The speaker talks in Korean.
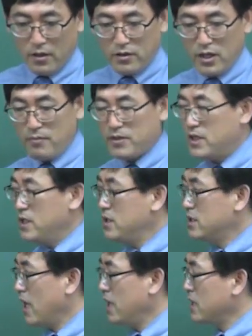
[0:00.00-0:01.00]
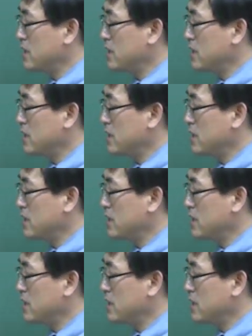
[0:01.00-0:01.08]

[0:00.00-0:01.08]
그 다음에 질산이